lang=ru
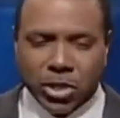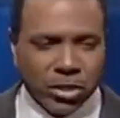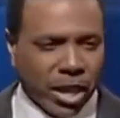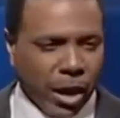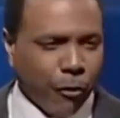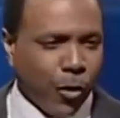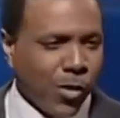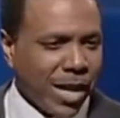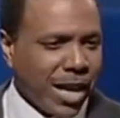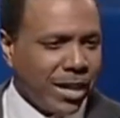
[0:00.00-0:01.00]
Они
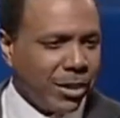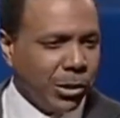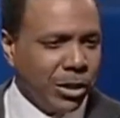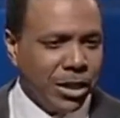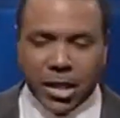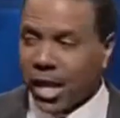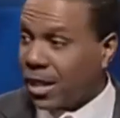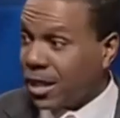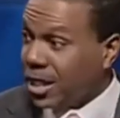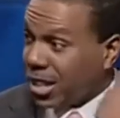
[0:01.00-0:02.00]
истины, но это подобно
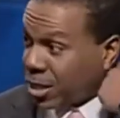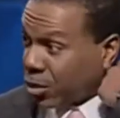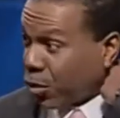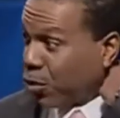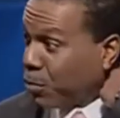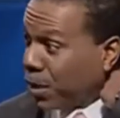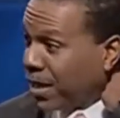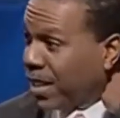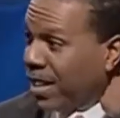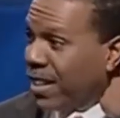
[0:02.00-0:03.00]
ситуациям, когда
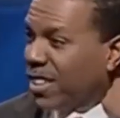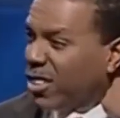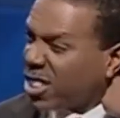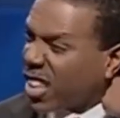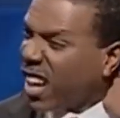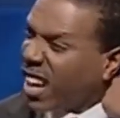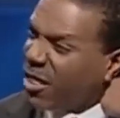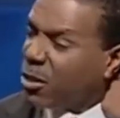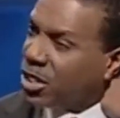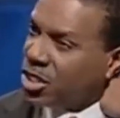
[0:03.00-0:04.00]
Иисус говорил с людьми,
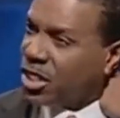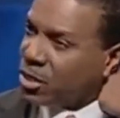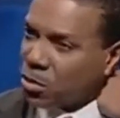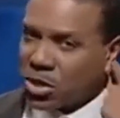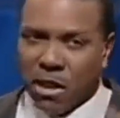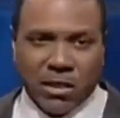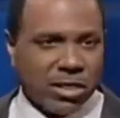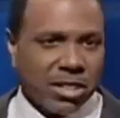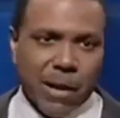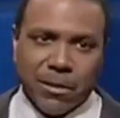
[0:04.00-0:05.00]
но они не могли
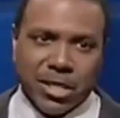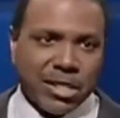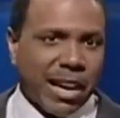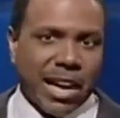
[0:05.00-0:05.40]
вместить.